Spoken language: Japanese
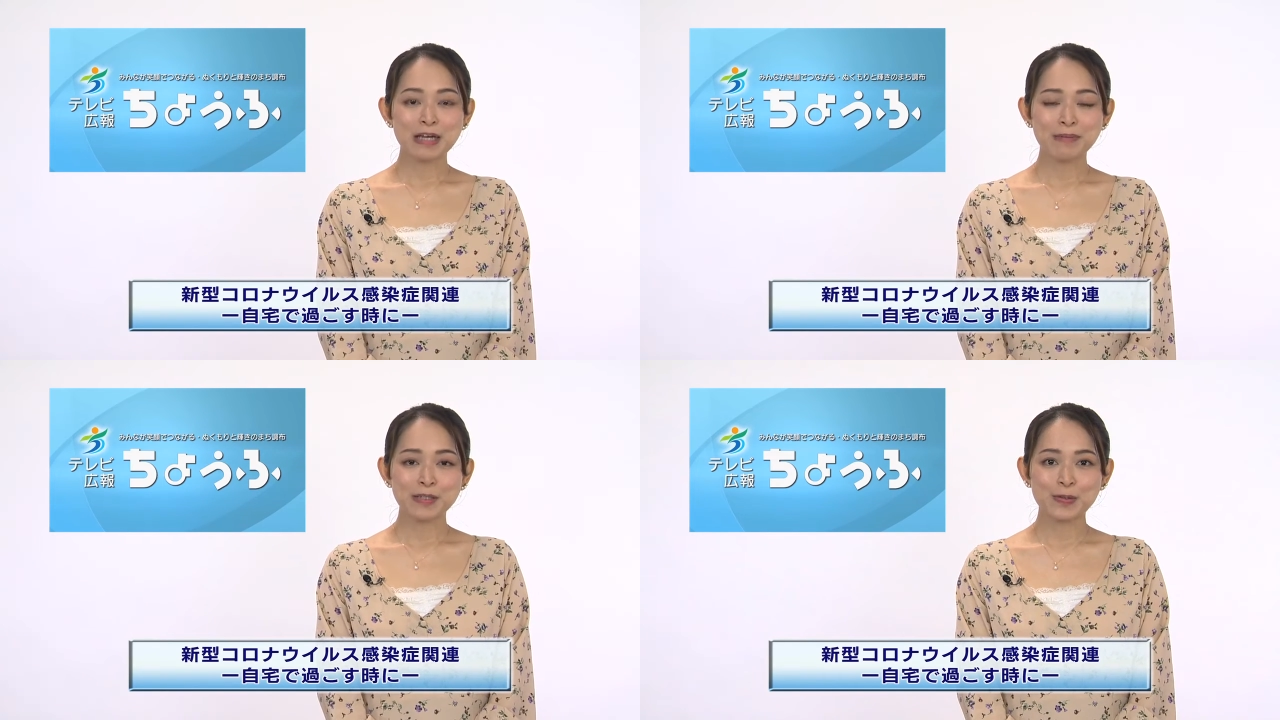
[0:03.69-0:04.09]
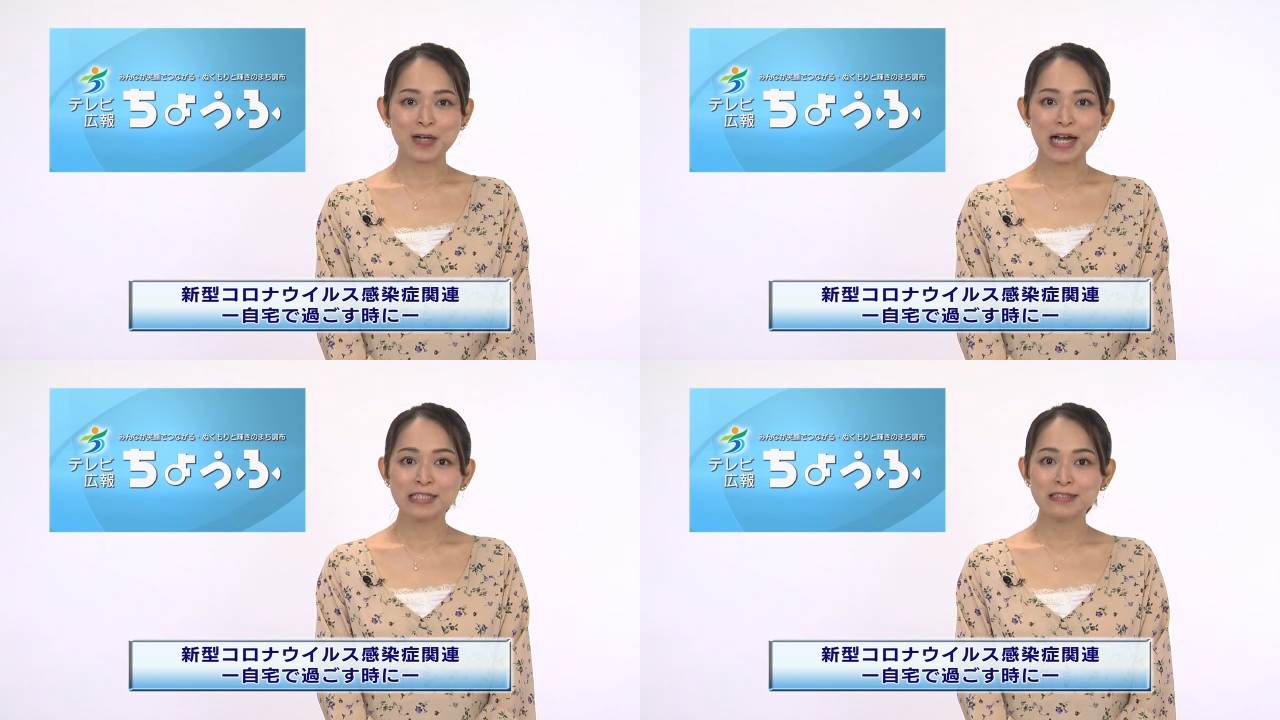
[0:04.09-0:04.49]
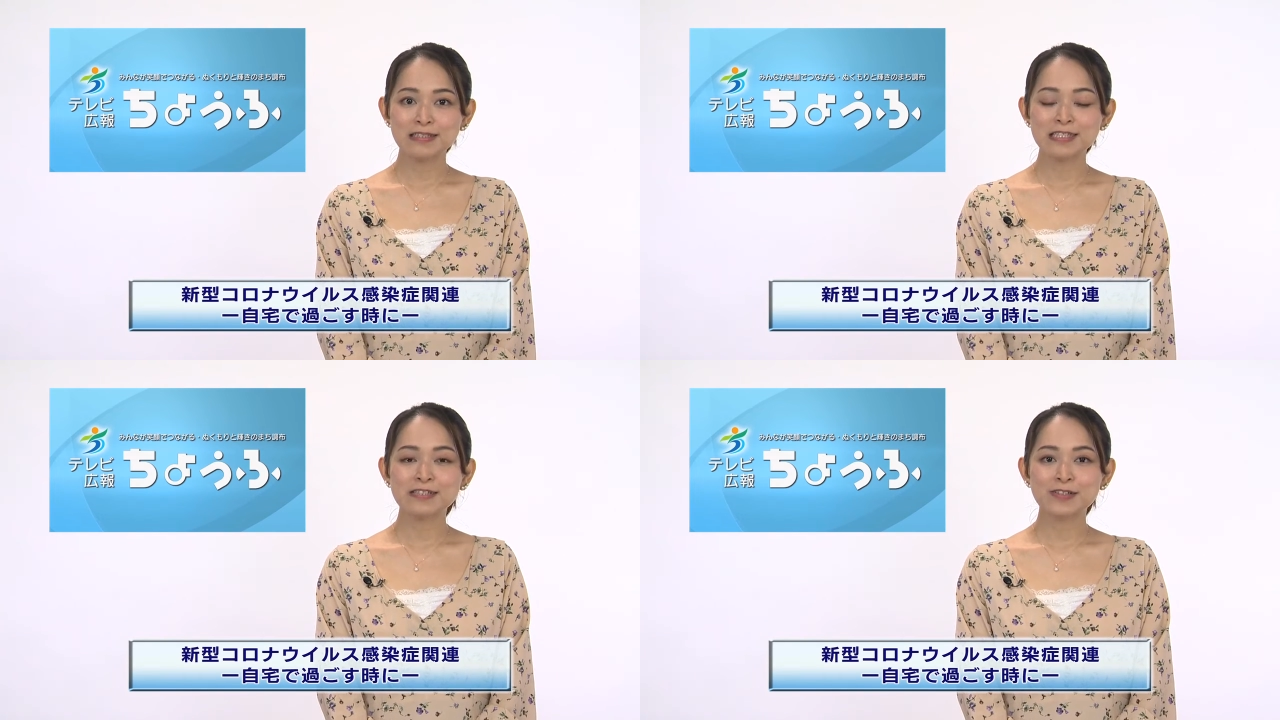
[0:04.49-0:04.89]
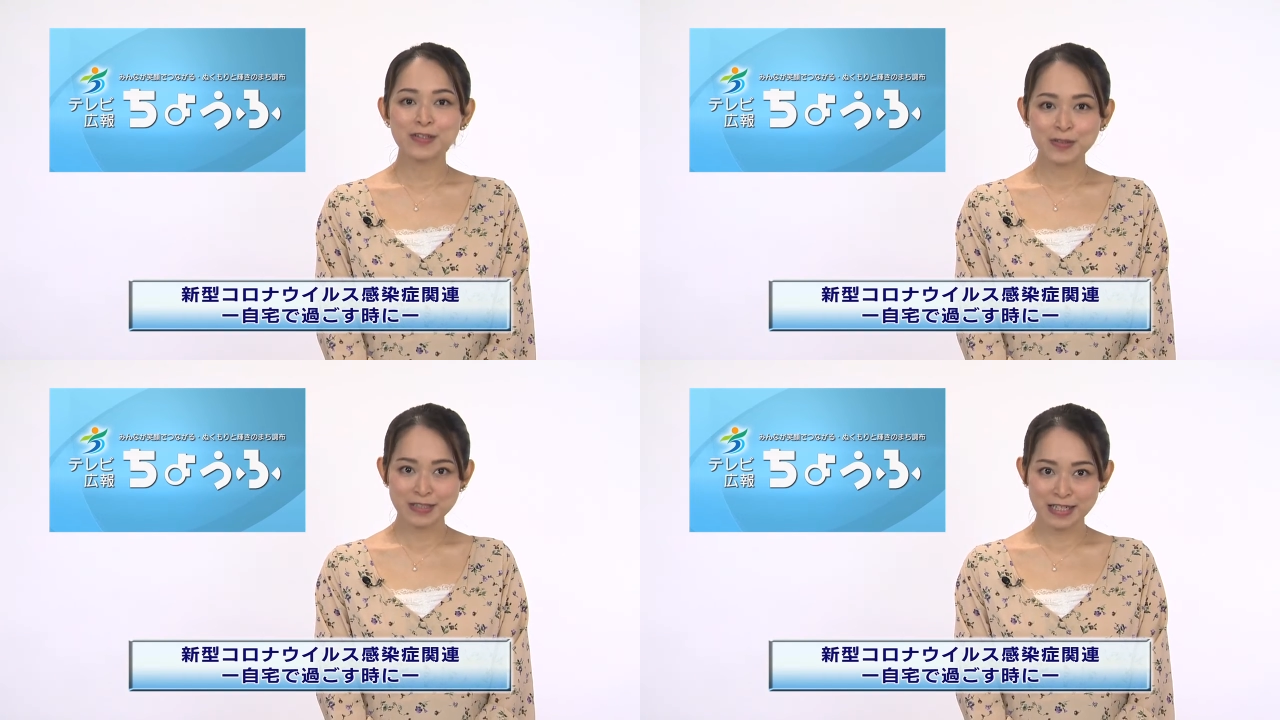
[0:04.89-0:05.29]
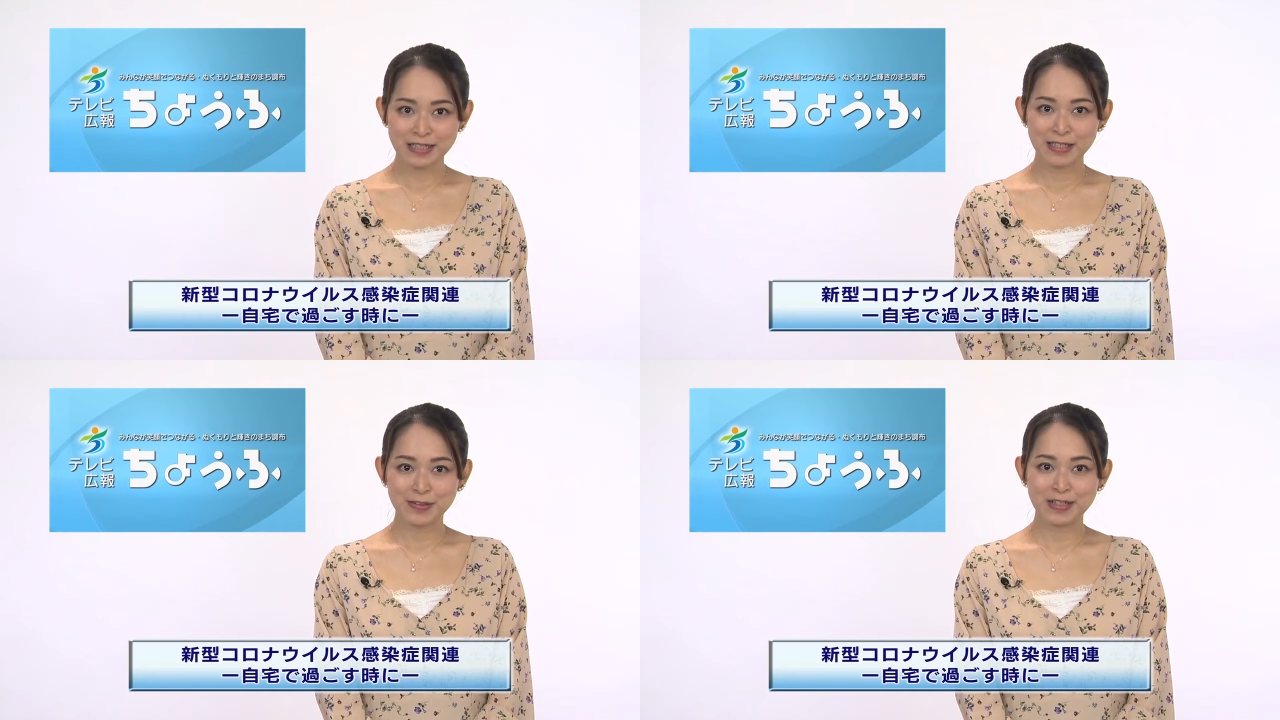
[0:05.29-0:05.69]
度の外出自粛要請
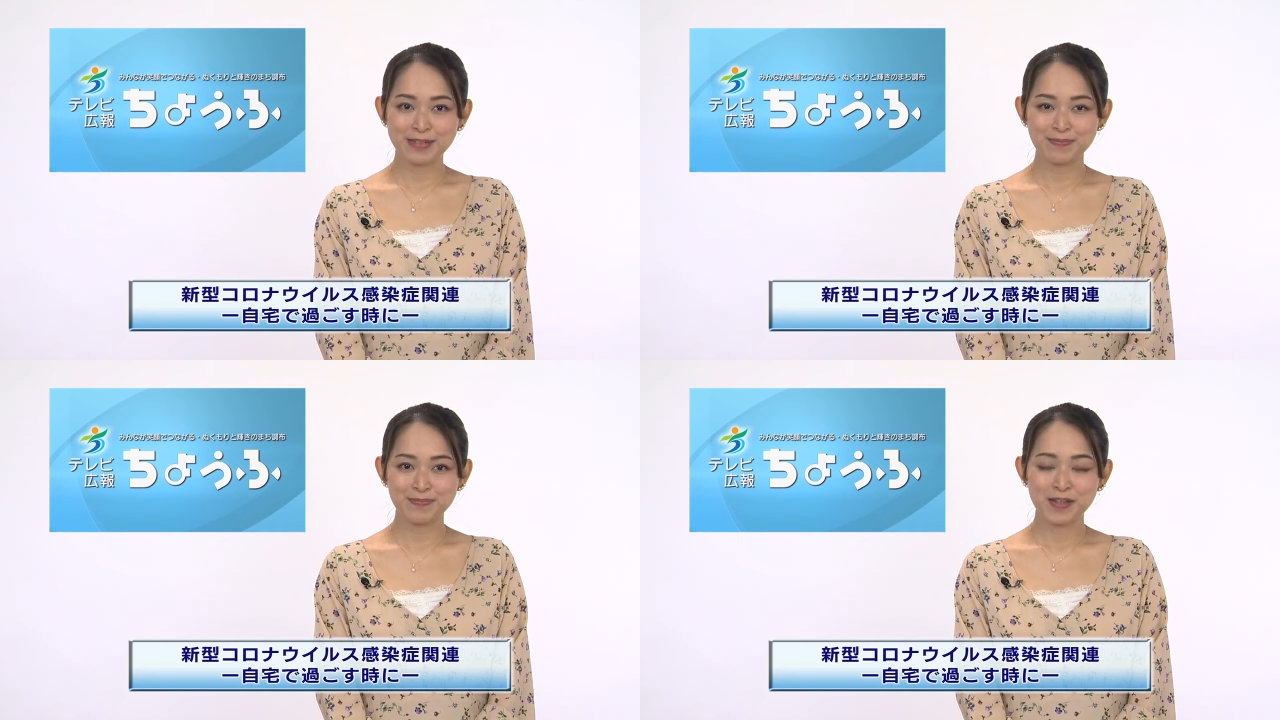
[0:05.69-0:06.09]
により